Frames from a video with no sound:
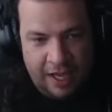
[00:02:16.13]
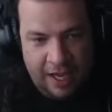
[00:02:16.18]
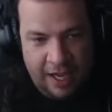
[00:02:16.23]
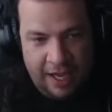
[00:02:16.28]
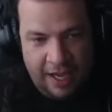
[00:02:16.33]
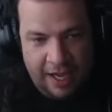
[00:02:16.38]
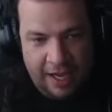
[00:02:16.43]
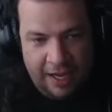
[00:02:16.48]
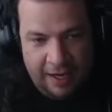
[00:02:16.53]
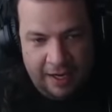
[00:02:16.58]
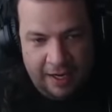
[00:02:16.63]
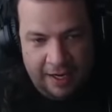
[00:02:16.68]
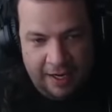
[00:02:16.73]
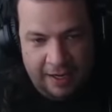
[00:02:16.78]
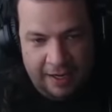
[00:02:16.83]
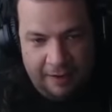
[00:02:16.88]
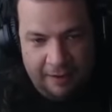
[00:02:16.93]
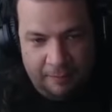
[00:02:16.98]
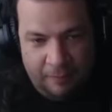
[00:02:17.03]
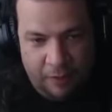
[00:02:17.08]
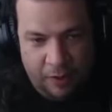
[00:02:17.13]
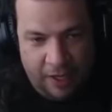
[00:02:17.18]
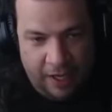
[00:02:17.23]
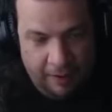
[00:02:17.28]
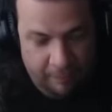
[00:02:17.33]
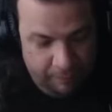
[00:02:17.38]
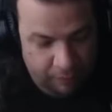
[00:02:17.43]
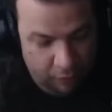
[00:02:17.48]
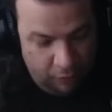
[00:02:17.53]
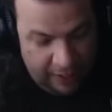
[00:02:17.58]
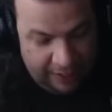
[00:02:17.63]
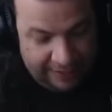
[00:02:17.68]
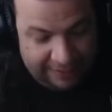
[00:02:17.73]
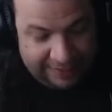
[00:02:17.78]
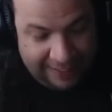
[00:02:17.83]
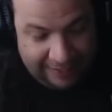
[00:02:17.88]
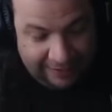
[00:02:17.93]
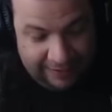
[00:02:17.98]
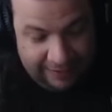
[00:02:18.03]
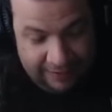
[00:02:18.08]
que, por ejemplo,
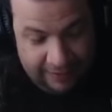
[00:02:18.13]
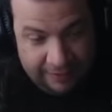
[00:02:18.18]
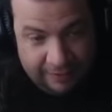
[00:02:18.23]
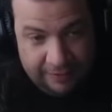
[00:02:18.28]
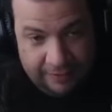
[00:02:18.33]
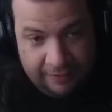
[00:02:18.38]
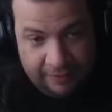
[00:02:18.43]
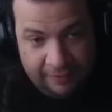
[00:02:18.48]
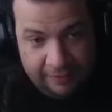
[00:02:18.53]
Entrati